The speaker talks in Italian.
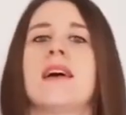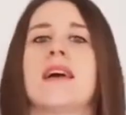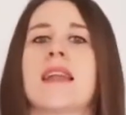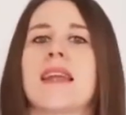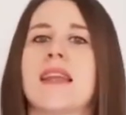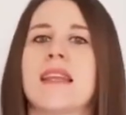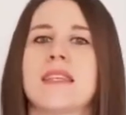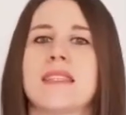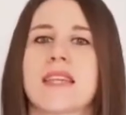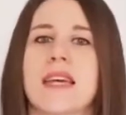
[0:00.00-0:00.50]

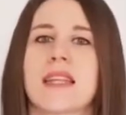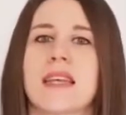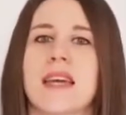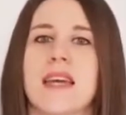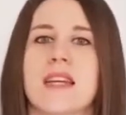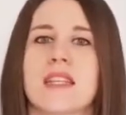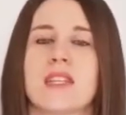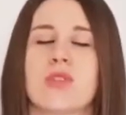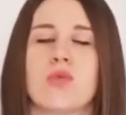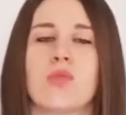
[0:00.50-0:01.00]
realizzata
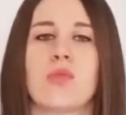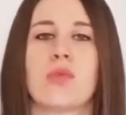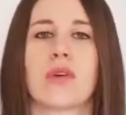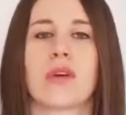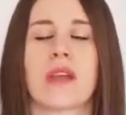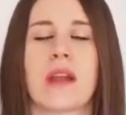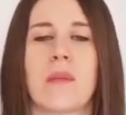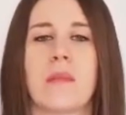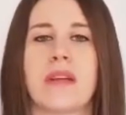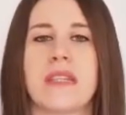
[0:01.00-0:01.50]
grazie ad un
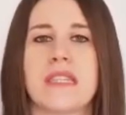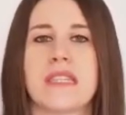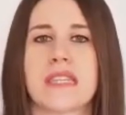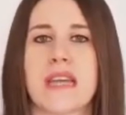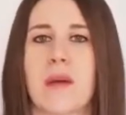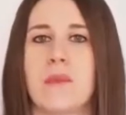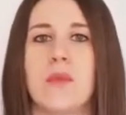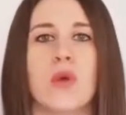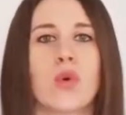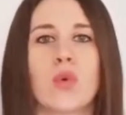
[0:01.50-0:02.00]
programma di
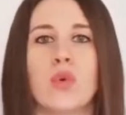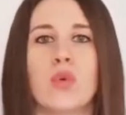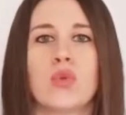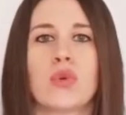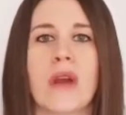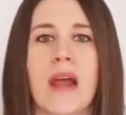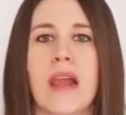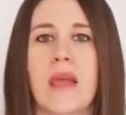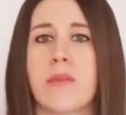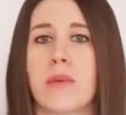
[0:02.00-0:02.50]
scambio
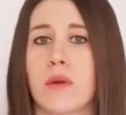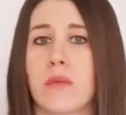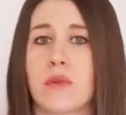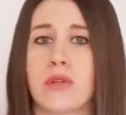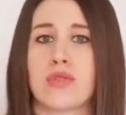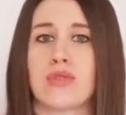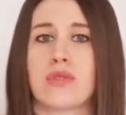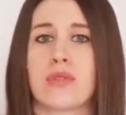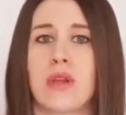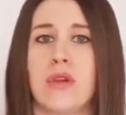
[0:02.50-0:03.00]
culturale
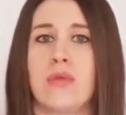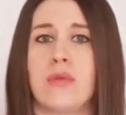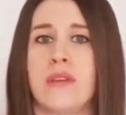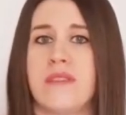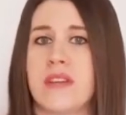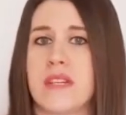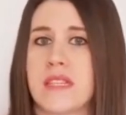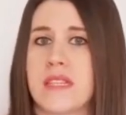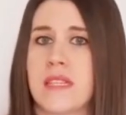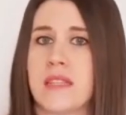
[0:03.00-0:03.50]
promosso
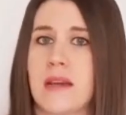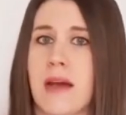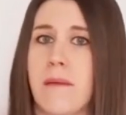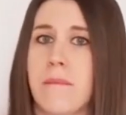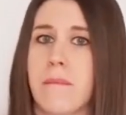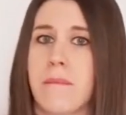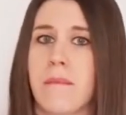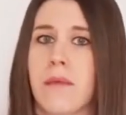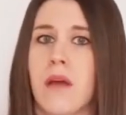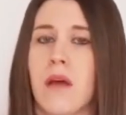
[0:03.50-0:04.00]
dall'università.